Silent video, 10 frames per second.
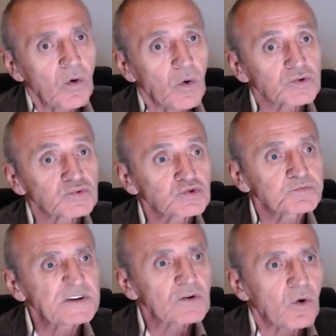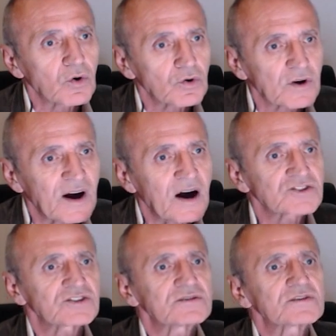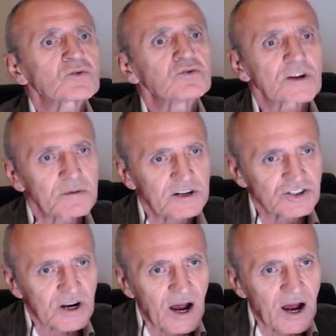31 euro karşılığında kullanabilecek.